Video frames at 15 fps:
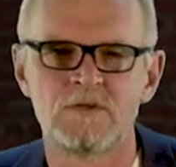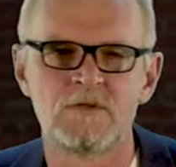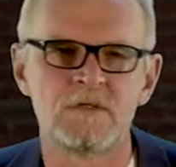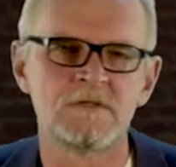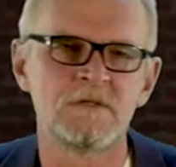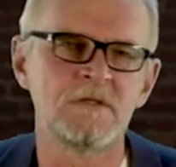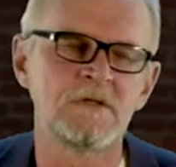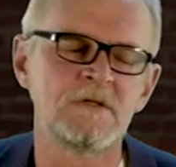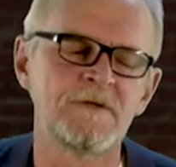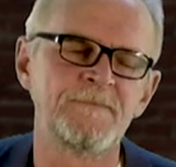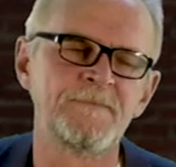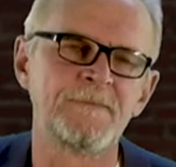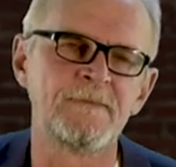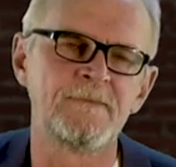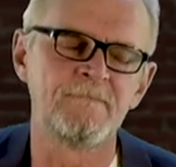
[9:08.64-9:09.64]
No i
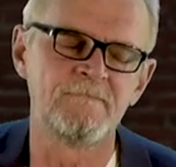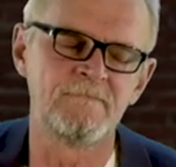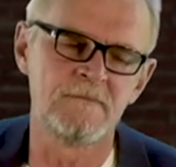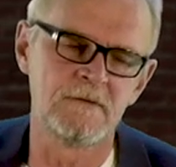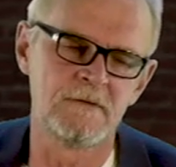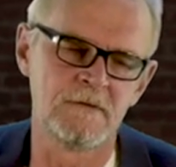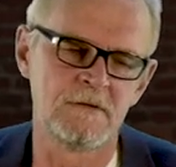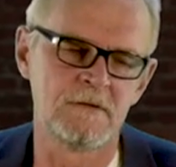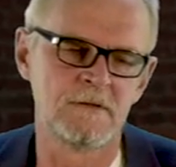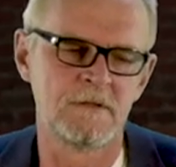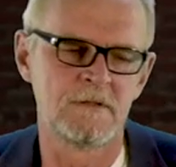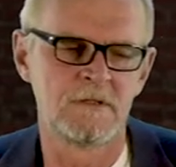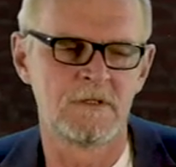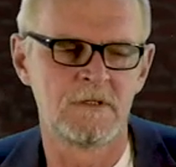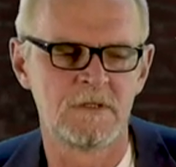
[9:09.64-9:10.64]

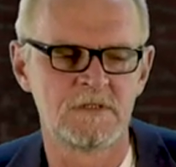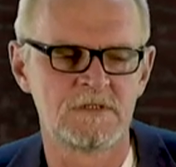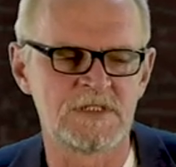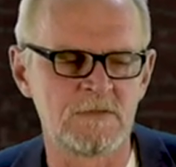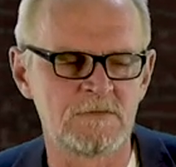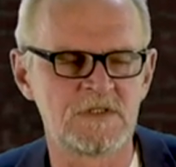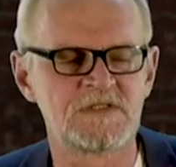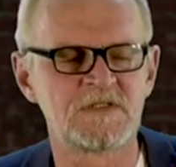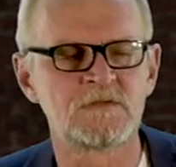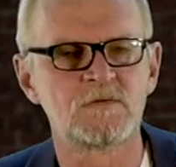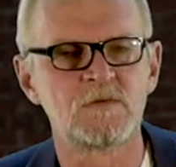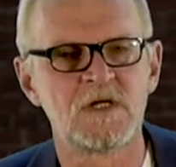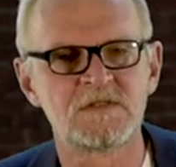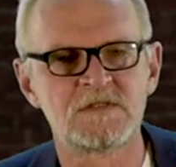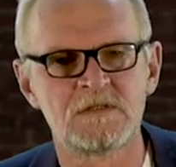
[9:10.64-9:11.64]
całą tę
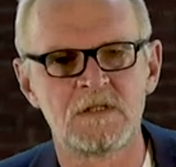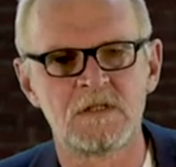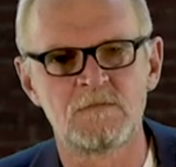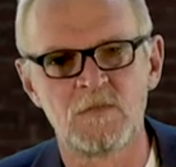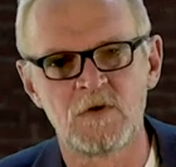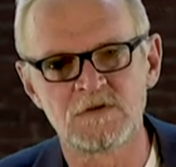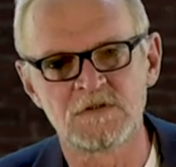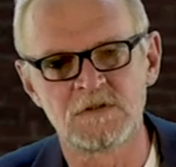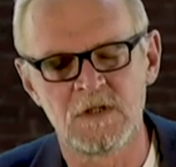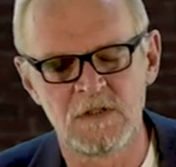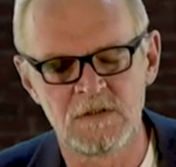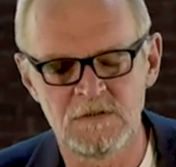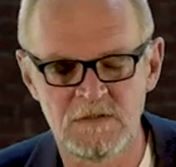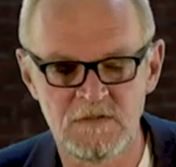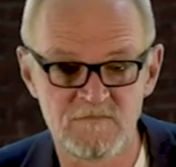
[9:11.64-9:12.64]
sytuację
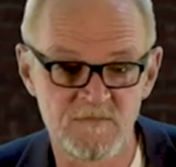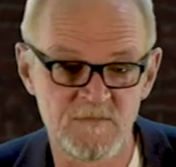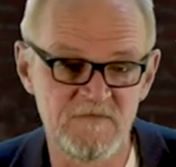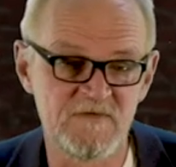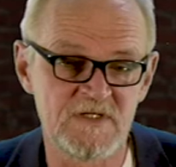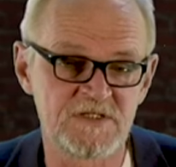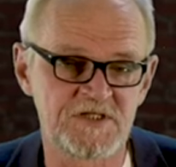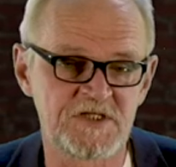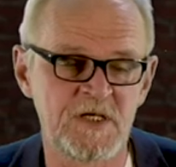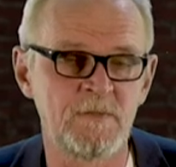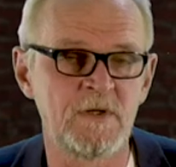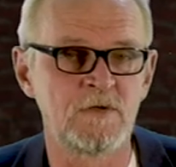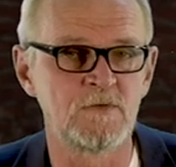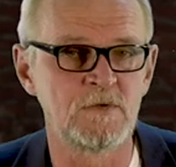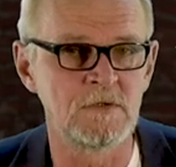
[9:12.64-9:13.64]
można i niewątpliwie
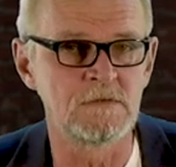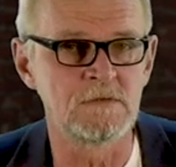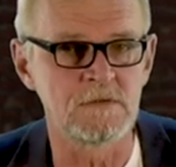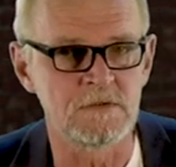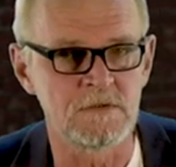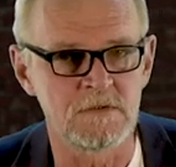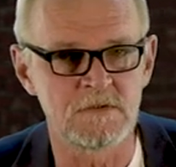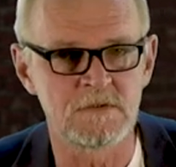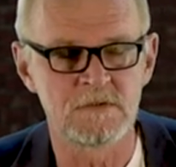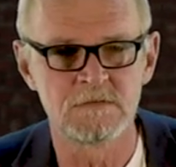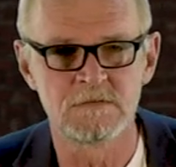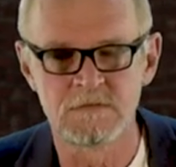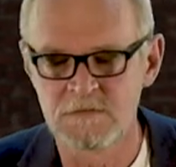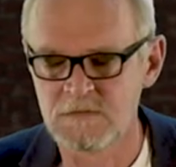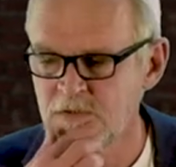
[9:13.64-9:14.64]
trzeba uogólnić.
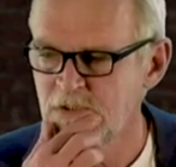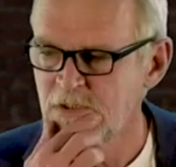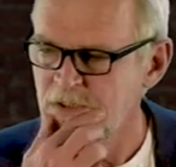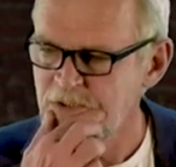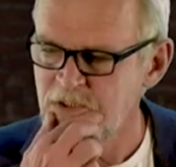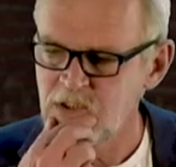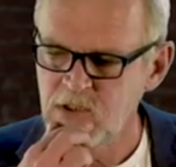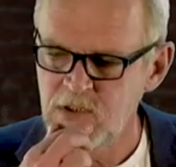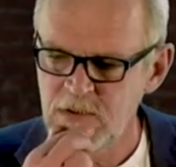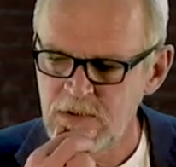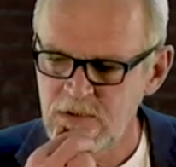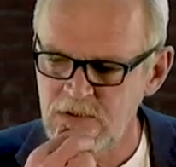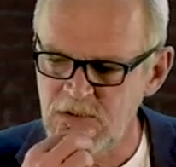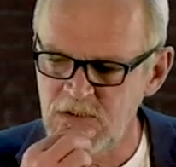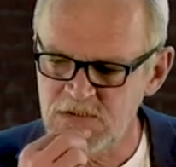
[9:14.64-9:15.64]

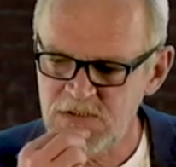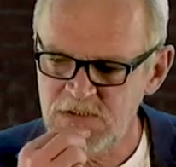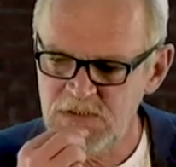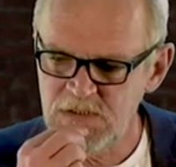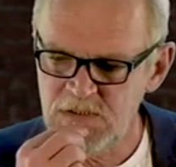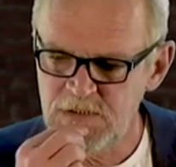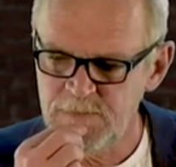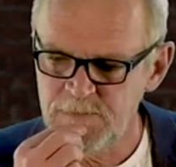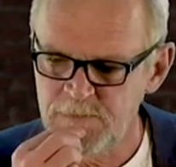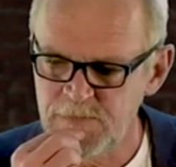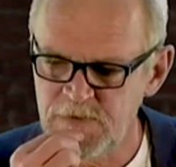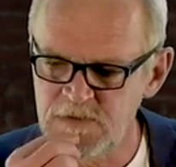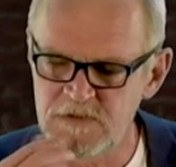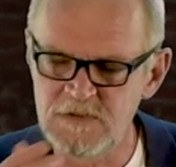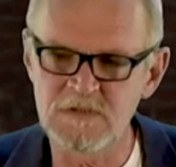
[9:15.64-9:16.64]
Jeśli
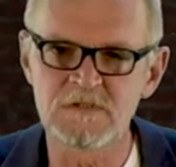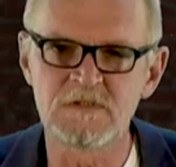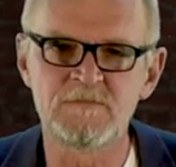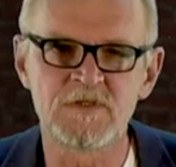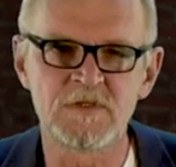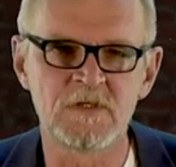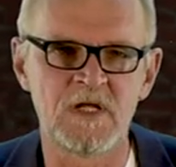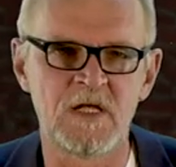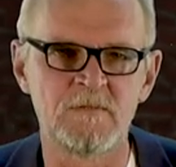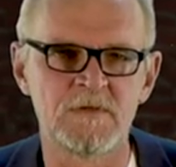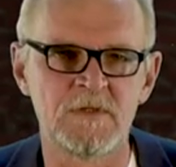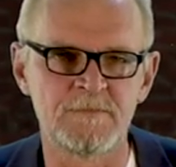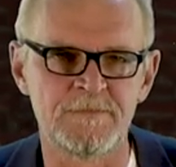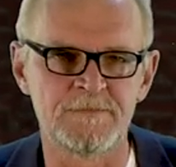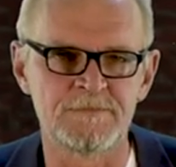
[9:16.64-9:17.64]
politycznym
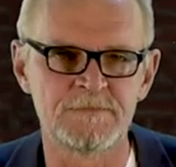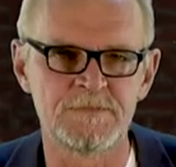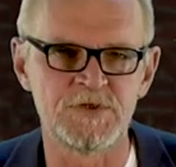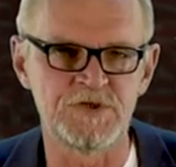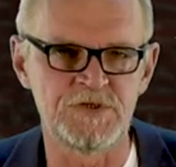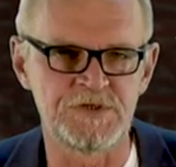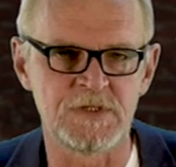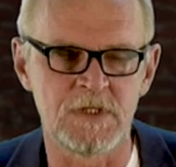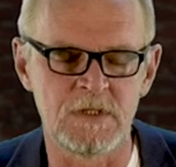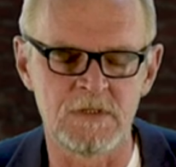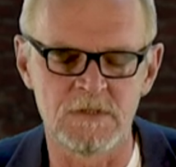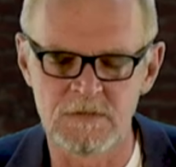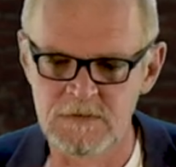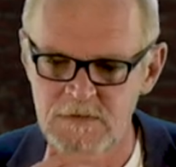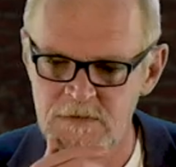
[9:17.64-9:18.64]
programem dzisiaj